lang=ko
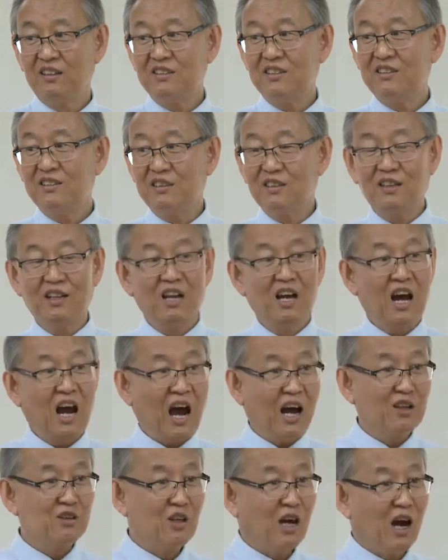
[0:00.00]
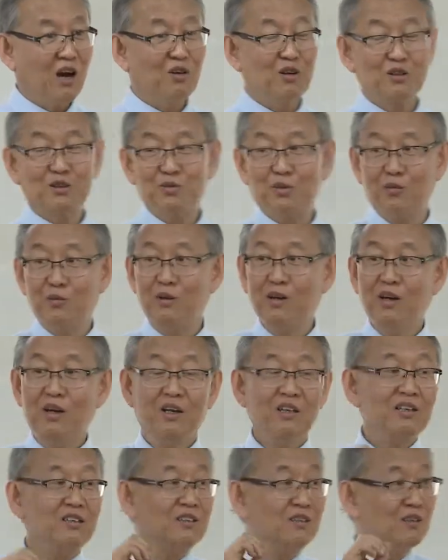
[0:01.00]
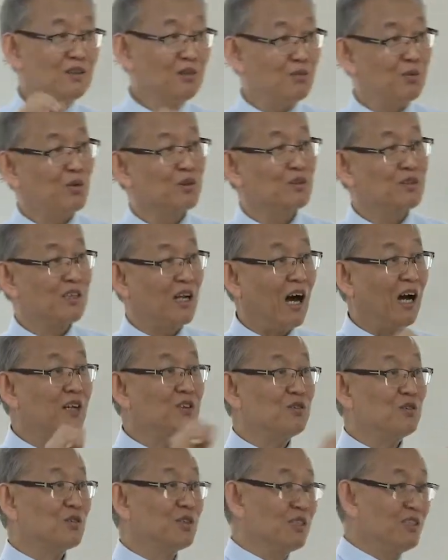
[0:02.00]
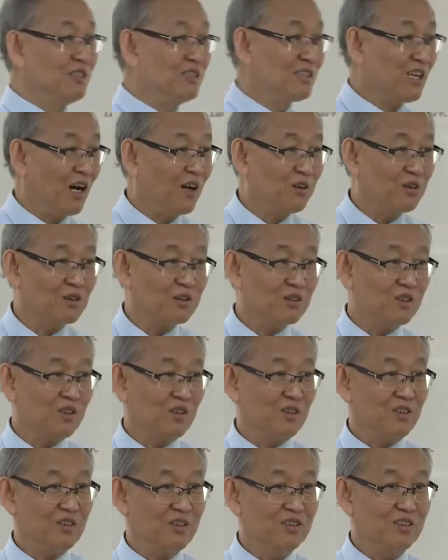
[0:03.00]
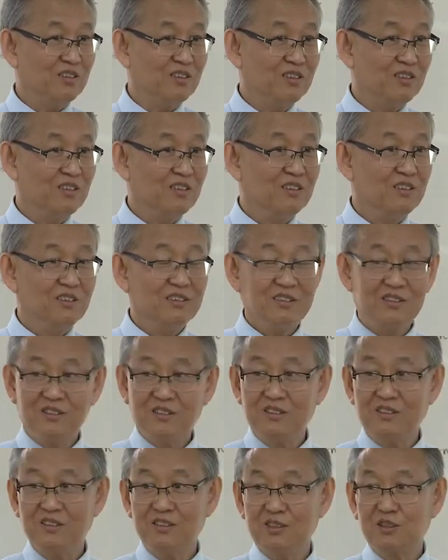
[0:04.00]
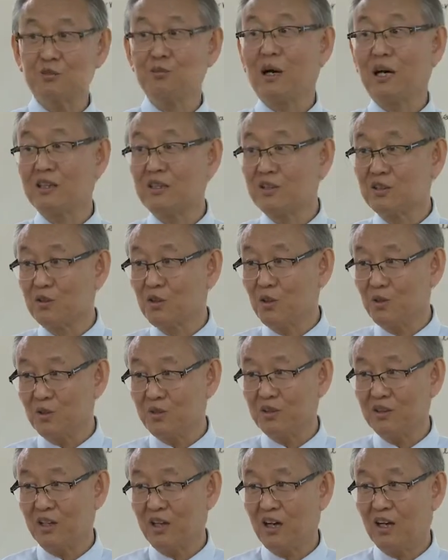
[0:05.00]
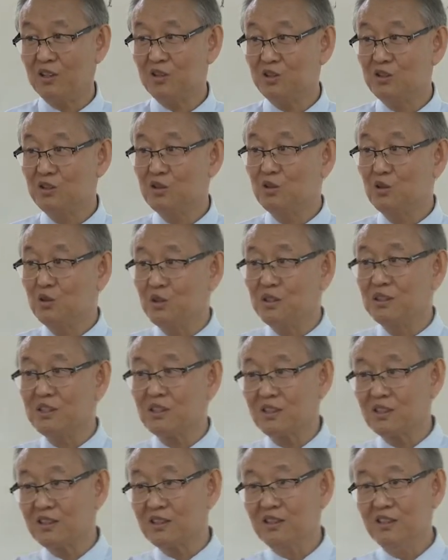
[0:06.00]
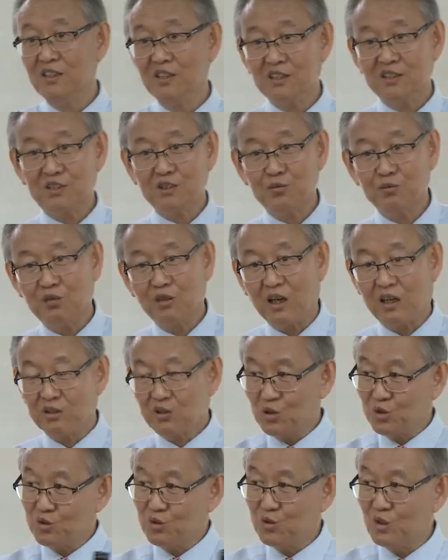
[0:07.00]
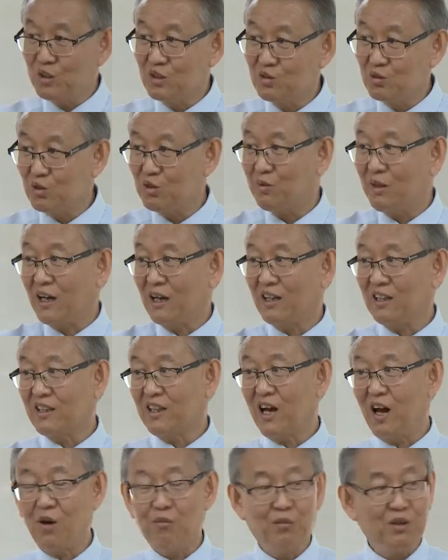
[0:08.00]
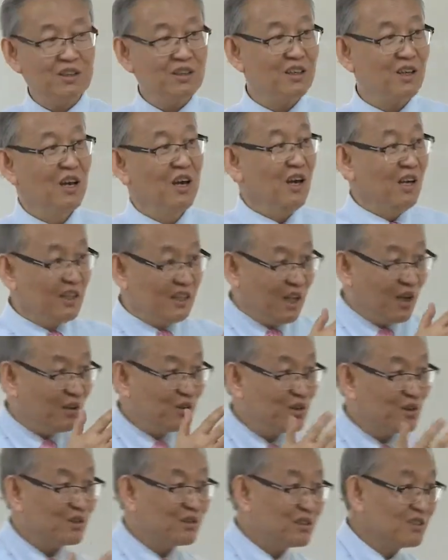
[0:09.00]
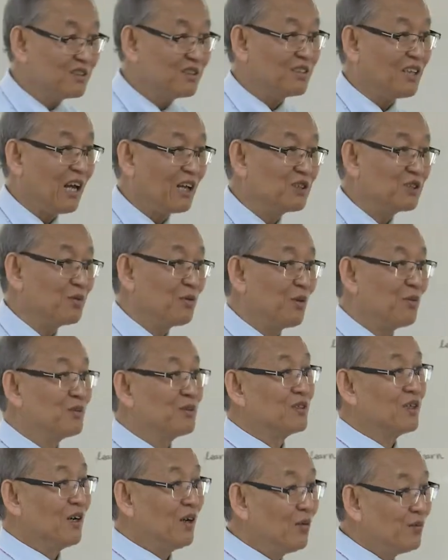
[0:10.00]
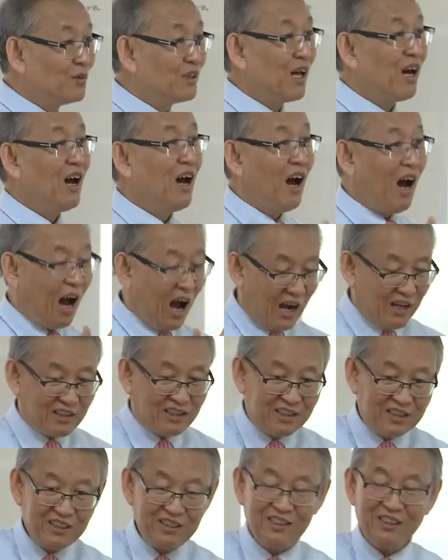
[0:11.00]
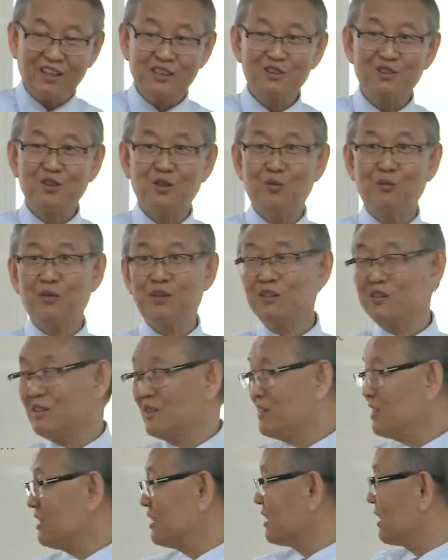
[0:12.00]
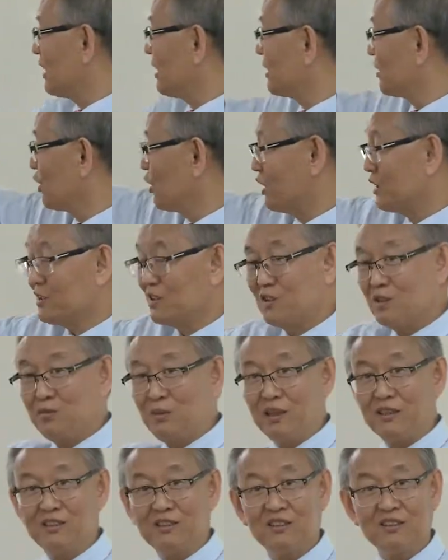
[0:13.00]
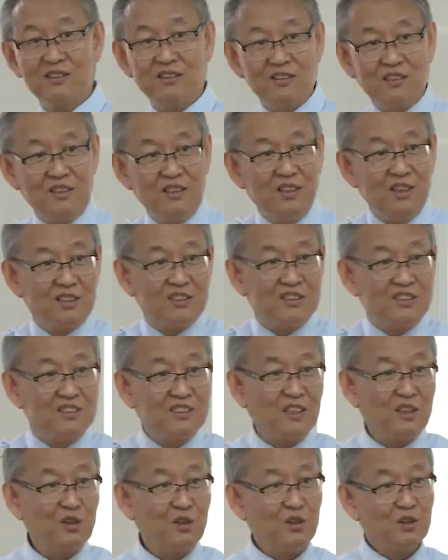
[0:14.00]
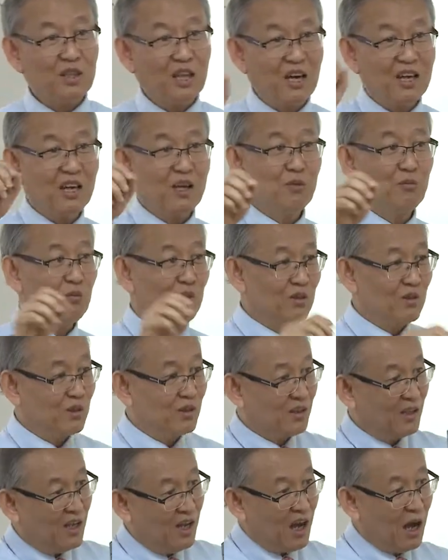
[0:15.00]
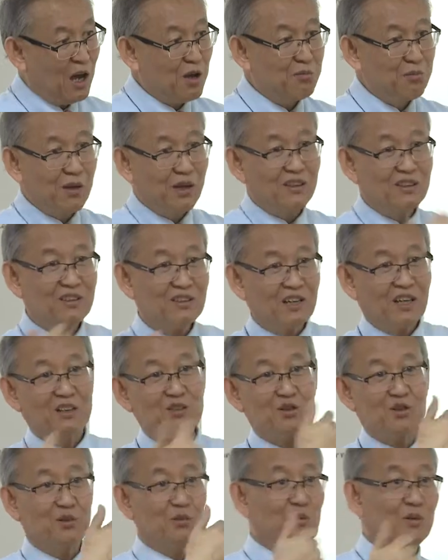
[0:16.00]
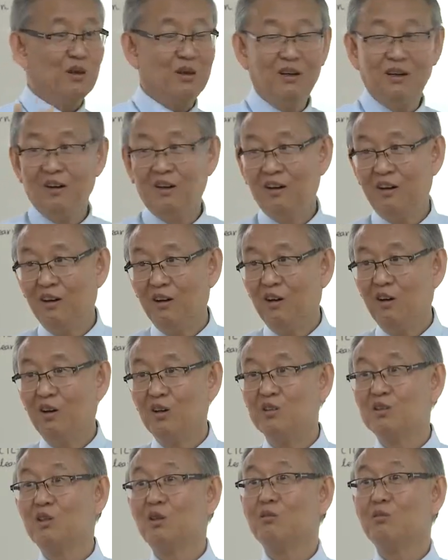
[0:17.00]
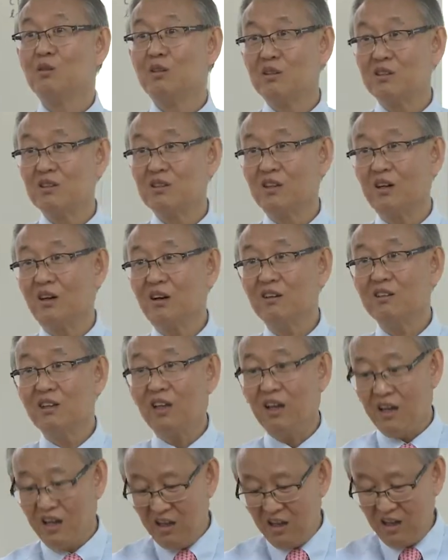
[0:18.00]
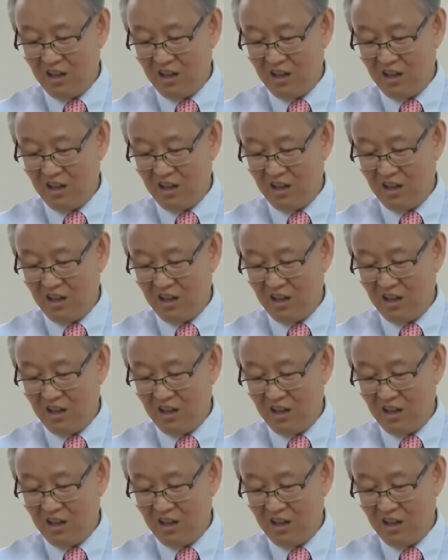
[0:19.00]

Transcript: 근데 저는 아직도 한국에서 보면 이런 어프로치를 아직도 견제하고 있어요. 스마트 교육 해가지고 2조 2천억을 정부가 초등고에 투입하겠다. 뭐 이런 게 내용적으로 따지고 보면 전부 다 IT를 가지고 뭐 디지털 교과서를 만들어서 전자교탁에 뭐 아이패드를 가지고 뭐 전부 그런 거예요. 근데